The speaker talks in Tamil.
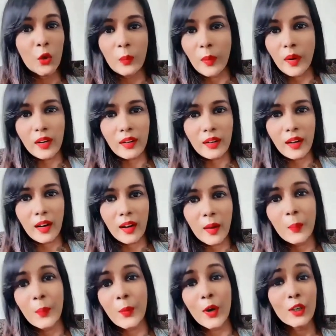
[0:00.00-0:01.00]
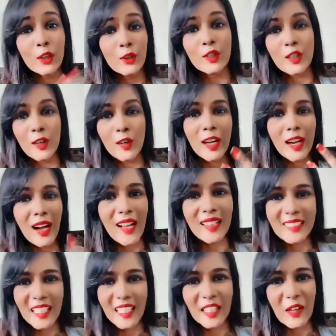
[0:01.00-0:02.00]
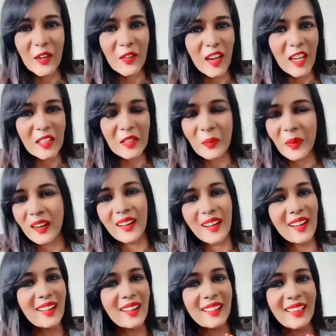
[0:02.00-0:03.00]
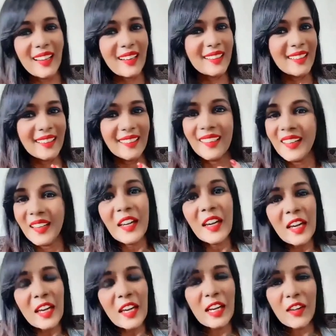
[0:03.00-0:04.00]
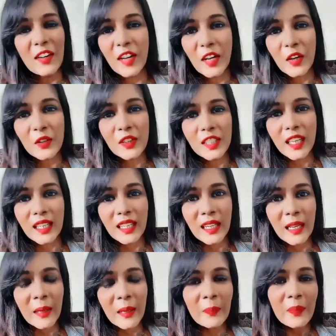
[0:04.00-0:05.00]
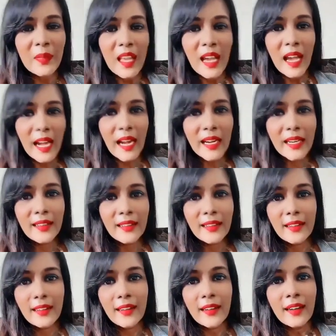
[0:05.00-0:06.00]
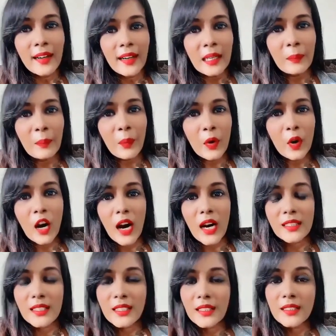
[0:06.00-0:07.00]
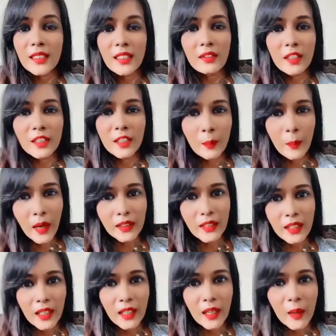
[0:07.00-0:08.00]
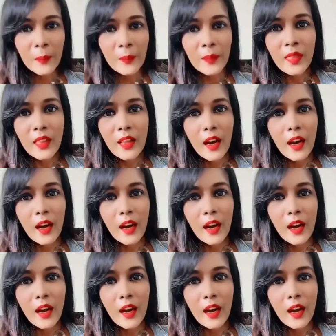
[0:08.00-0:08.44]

ஷூட் uh, uh, பண்றாங்க ப்ரொடியூசரோட காசு எதுக்கு வேஸ்ட் பண்றாங்கன்னு எனக்கு இன்ன வரைக்கும் தெரியல அண்ட் இப்போ அஜித் சார் வந்து பாத்தீங்கன்னா